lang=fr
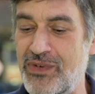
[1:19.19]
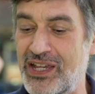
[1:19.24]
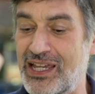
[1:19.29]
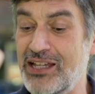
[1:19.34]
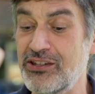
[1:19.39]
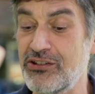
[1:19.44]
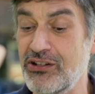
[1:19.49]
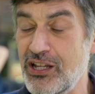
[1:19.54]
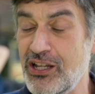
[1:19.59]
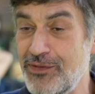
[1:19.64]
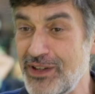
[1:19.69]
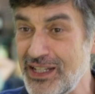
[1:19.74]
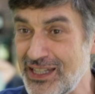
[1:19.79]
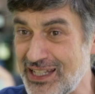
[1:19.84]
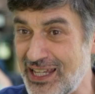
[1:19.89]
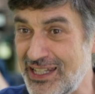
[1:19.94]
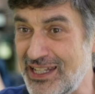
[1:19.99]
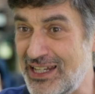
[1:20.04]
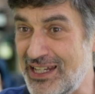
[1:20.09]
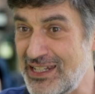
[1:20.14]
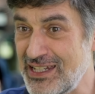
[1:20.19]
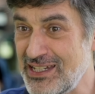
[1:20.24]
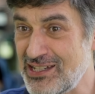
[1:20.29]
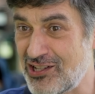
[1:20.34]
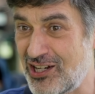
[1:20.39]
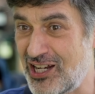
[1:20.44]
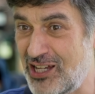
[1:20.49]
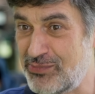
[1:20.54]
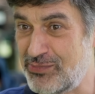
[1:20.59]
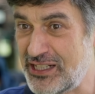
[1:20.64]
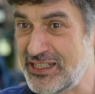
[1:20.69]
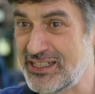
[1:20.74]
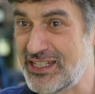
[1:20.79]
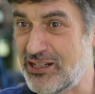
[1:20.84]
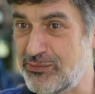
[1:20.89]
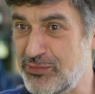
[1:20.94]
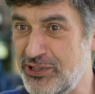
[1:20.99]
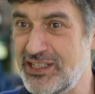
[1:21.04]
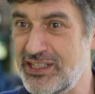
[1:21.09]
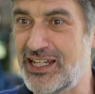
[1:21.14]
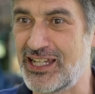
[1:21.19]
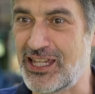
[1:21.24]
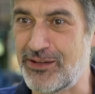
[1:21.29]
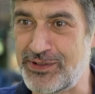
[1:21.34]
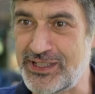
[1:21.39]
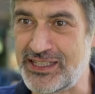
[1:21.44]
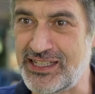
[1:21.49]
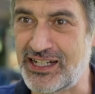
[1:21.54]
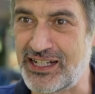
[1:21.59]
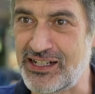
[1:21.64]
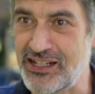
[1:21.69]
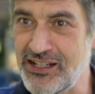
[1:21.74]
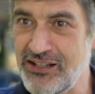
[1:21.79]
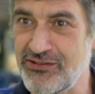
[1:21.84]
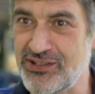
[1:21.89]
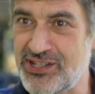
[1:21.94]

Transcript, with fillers: quand on a fait l'analyse de l'empreinte carbone de la cafétéria,